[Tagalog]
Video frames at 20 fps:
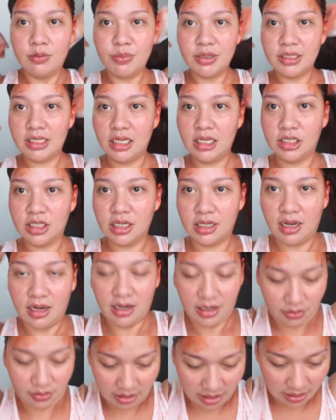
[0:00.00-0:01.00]
Pasensya na
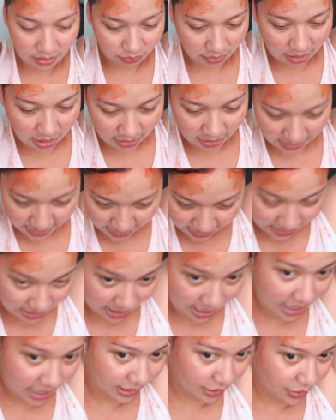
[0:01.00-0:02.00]
kayo. I look ugly.
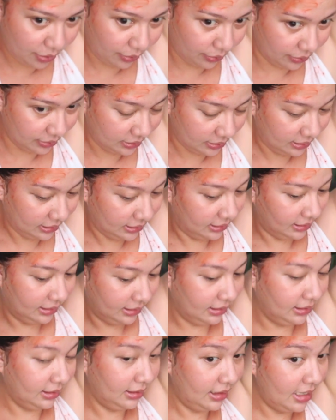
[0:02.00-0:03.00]
I know.
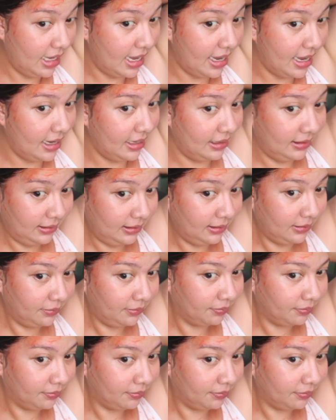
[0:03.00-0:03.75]
Yan.